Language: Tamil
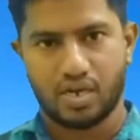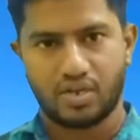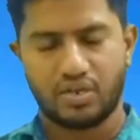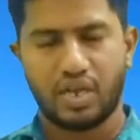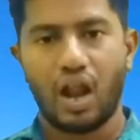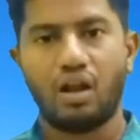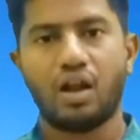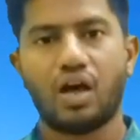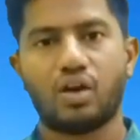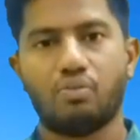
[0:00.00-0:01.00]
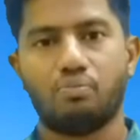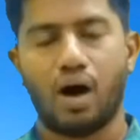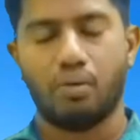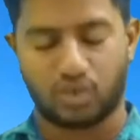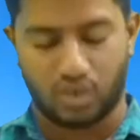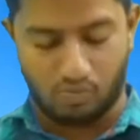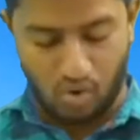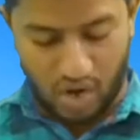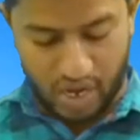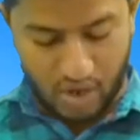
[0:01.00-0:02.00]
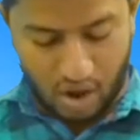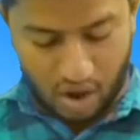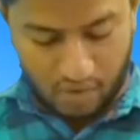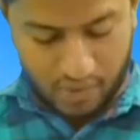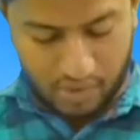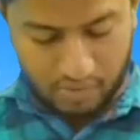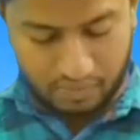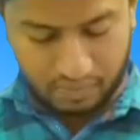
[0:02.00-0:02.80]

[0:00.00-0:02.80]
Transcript: எல்லாரும் மாம்சம் உள்ள யாவரும்